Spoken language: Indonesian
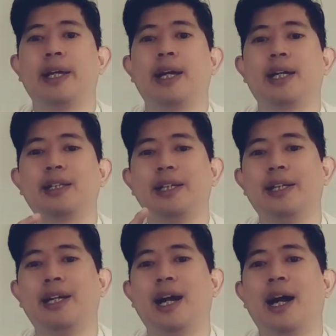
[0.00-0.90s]
Yang
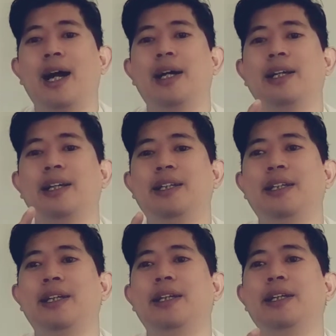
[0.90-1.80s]
ketiga
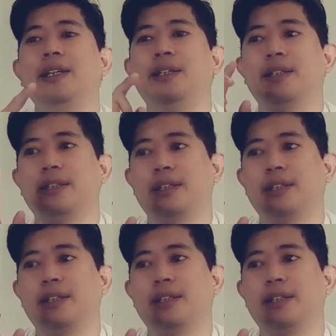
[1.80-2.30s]
ini